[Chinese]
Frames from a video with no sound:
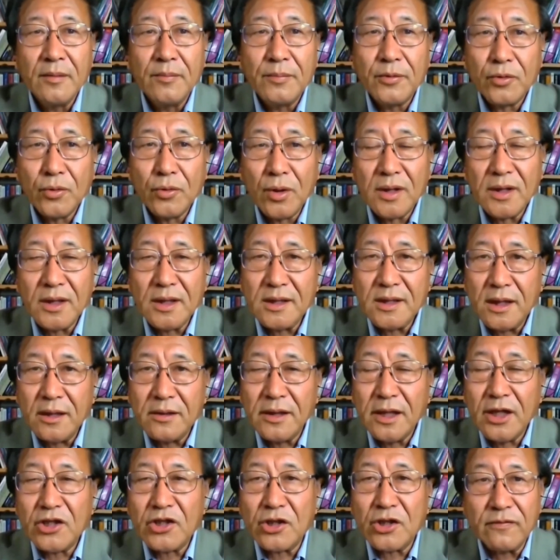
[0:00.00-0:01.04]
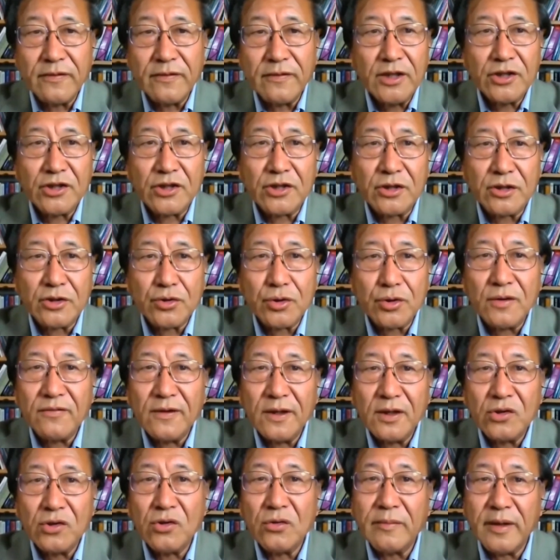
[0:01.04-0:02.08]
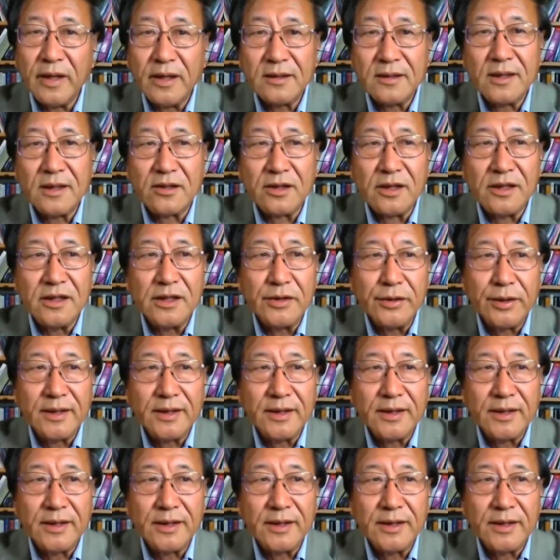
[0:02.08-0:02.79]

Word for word: 不过呢，到那时候为止，双方都没有造成人员